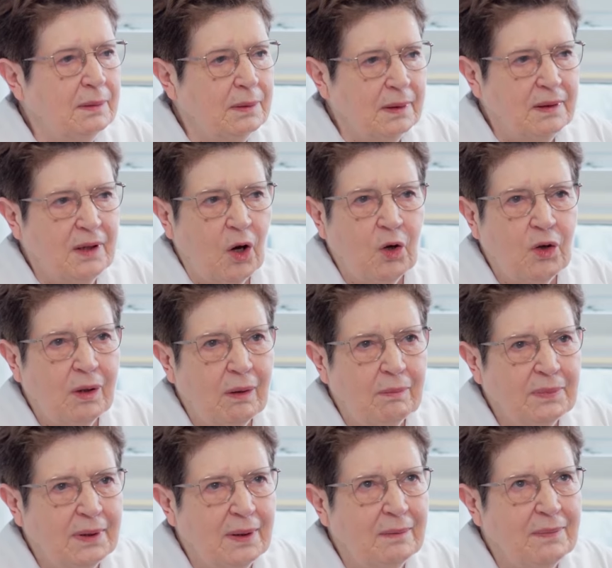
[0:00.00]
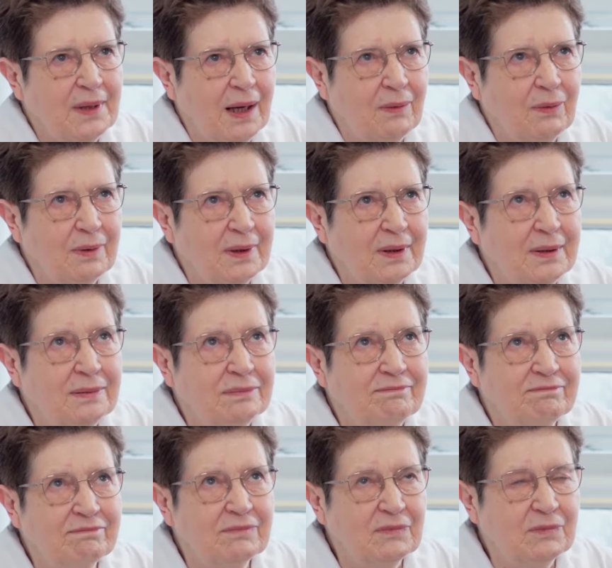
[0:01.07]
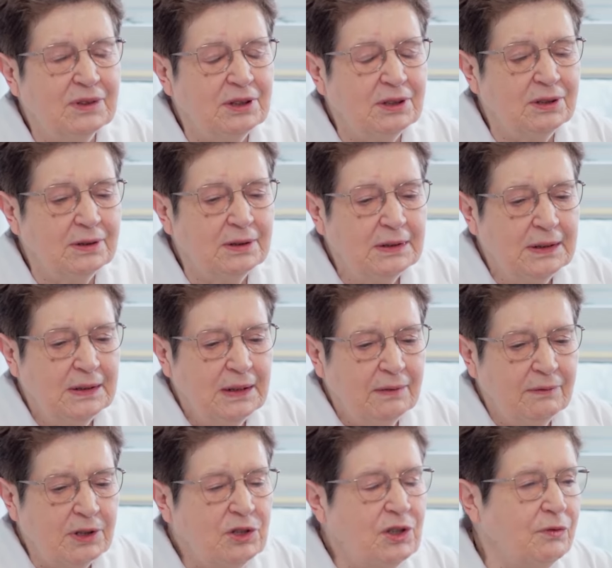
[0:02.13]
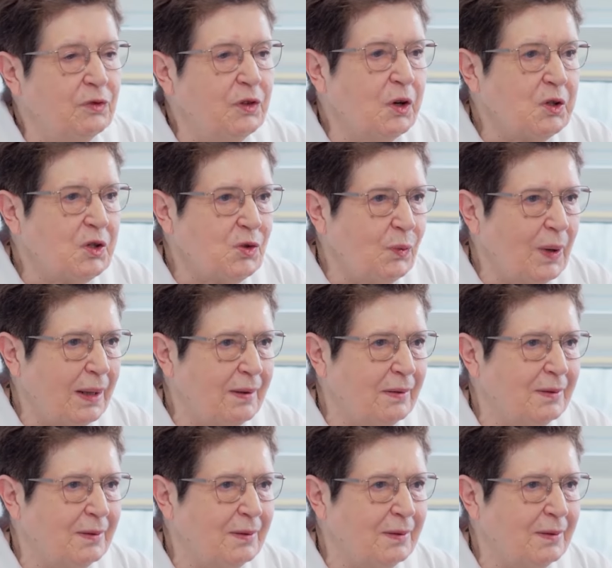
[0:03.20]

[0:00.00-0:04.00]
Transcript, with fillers: Takie ogromne miały E, właśnie wiosłach,